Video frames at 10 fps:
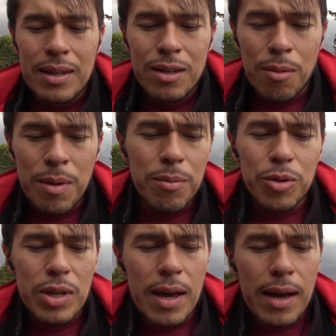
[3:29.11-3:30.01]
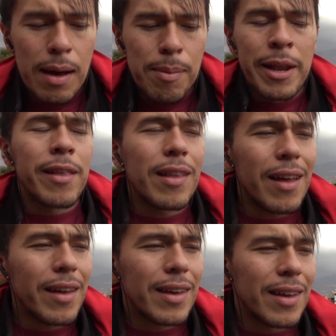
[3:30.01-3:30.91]
Lo mismo, o sea, aparenta
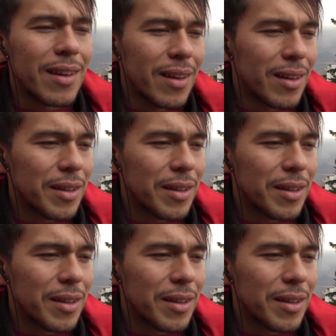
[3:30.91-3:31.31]
de que